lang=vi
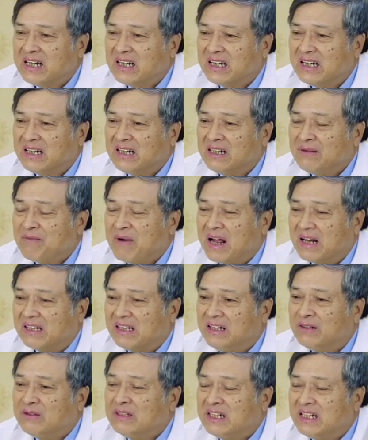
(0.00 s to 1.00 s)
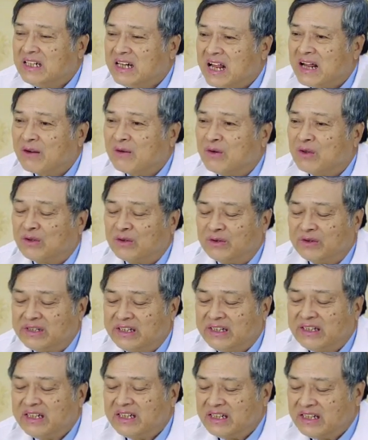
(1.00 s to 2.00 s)
cái cái bảng tiêu chí này của tổ
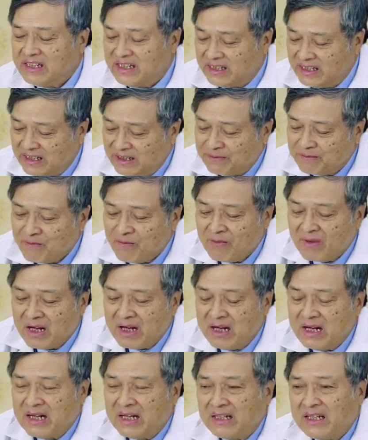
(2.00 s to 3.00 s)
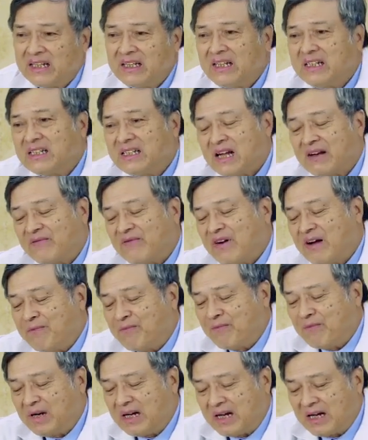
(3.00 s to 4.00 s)
chức thế giới thế thì sản
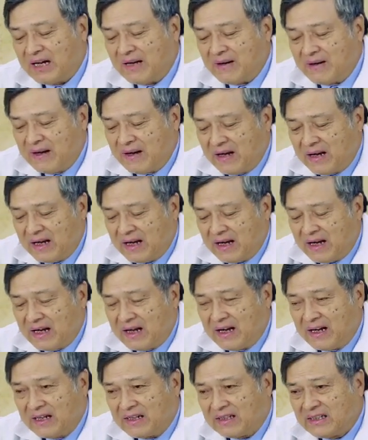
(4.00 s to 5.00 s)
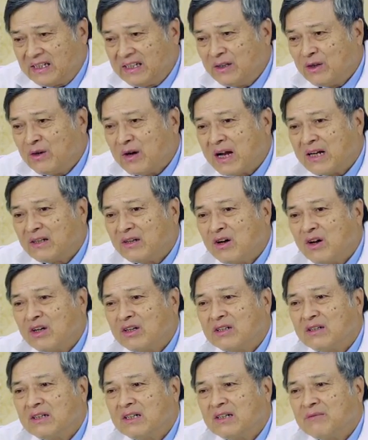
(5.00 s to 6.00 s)
phẩm à, à, siro ăn
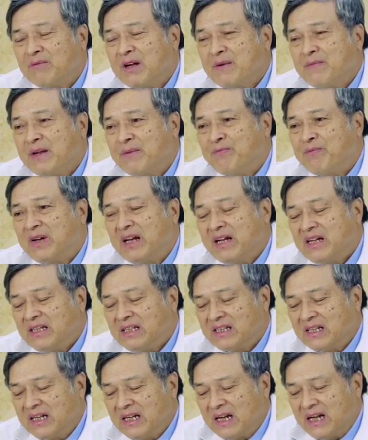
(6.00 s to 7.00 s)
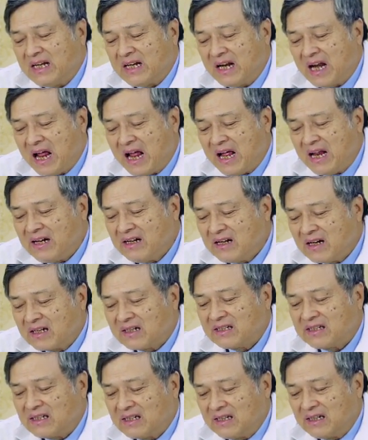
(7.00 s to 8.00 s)
ngon à, baby plus đã được
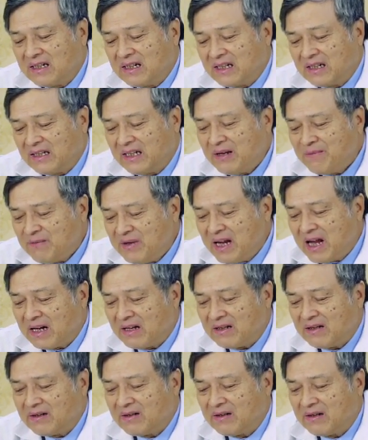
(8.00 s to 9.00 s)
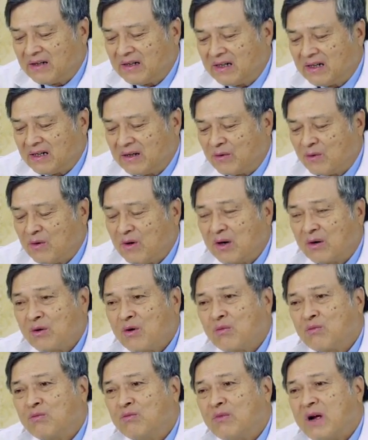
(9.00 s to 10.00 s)
à, tiếp nhận à, của
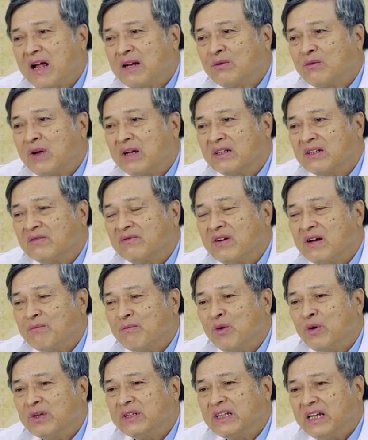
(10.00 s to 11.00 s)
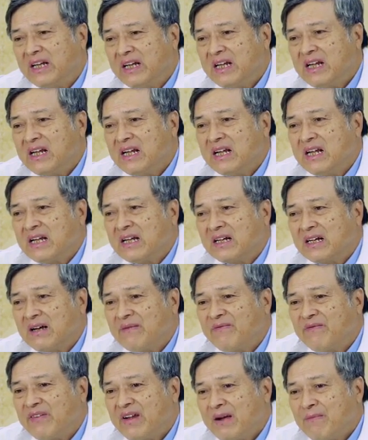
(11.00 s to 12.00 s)
cục an toàn thực phẩm bộ y tế cấp
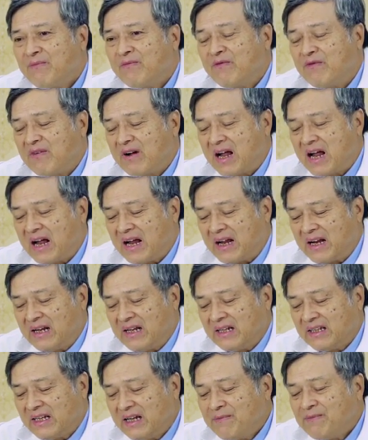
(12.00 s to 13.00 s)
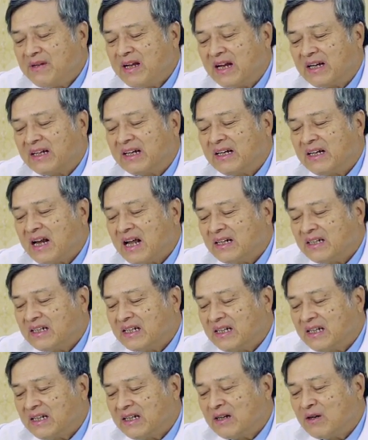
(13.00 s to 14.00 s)
phép và tiếp nhận cái đăng
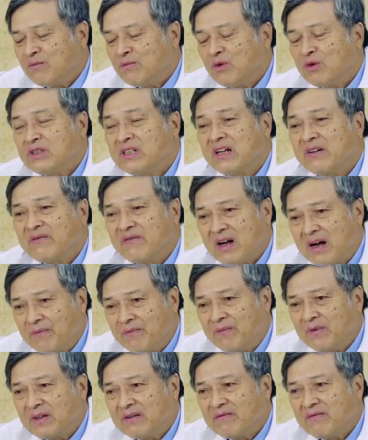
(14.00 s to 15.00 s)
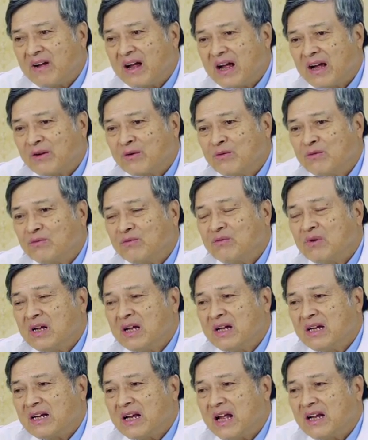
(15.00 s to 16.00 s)
ký công bố sản phẩm và cũng
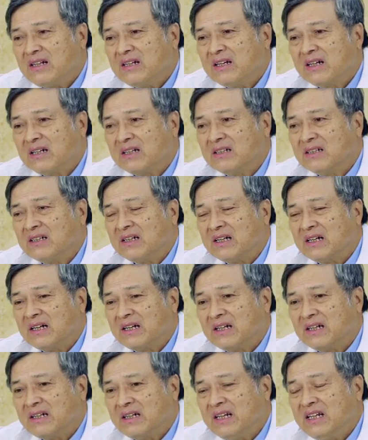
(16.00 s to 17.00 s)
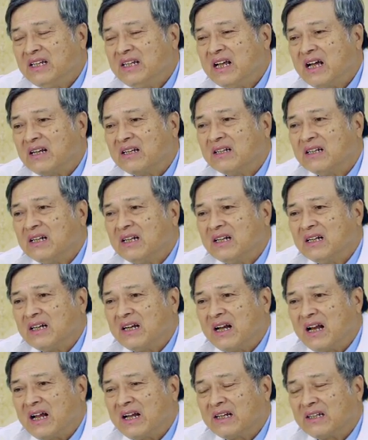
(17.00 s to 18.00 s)
đã được à, ghi nhận
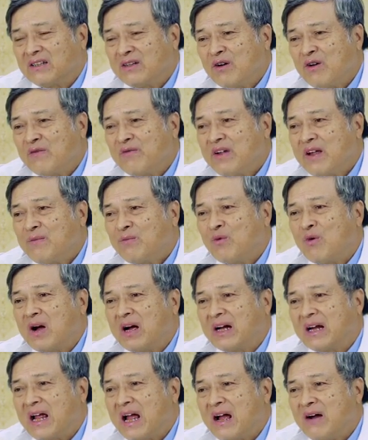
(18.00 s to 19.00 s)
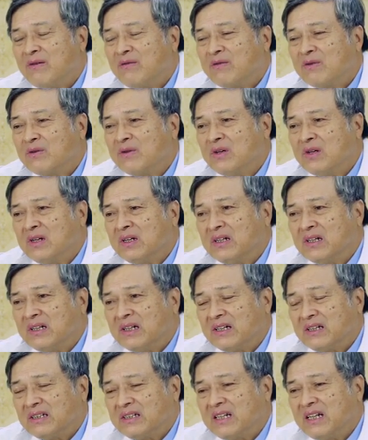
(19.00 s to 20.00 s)
là cho phép quảng cáo
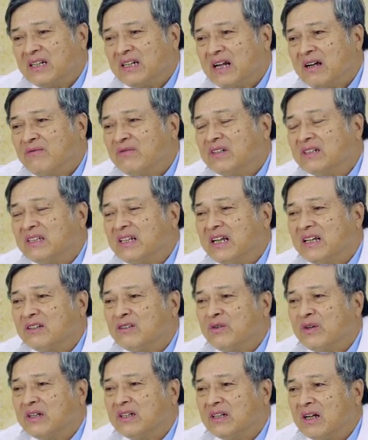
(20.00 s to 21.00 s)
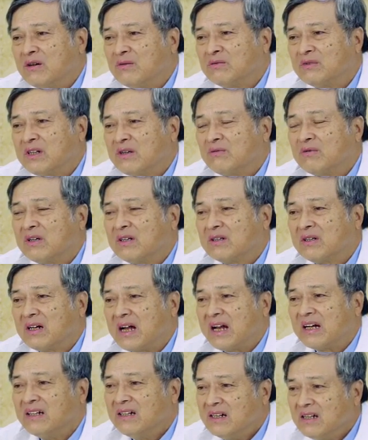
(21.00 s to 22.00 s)
à, trên các phương tiện truyền thông trong
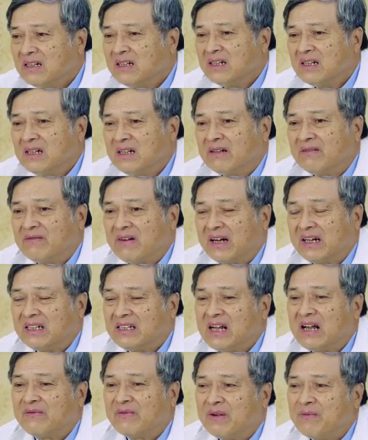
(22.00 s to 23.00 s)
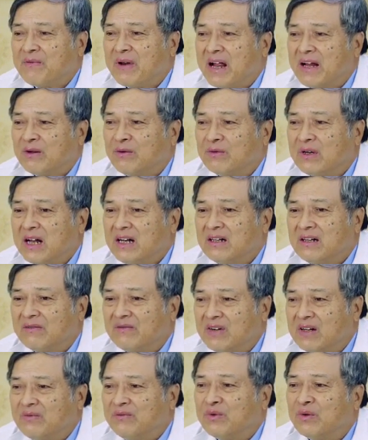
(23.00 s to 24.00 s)
cả nước và cái sản phẩm này cũng đã được
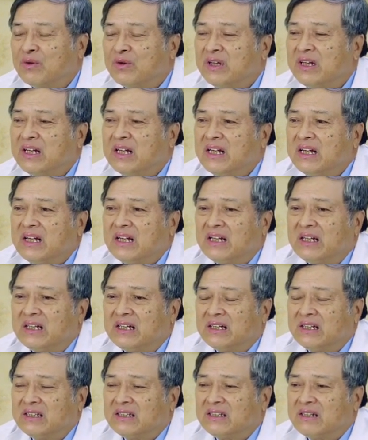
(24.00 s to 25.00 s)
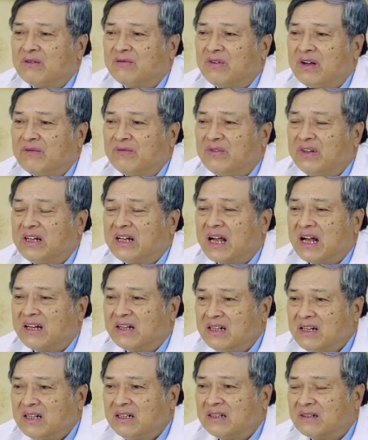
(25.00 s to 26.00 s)
phân phối à, trong phạm vi cả
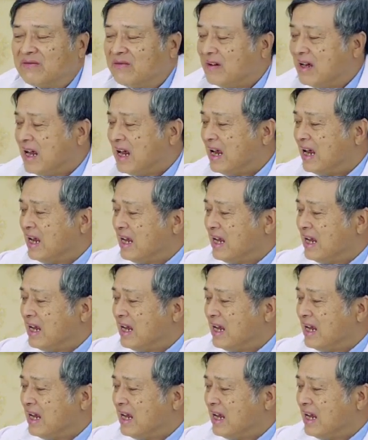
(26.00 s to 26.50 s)
nước và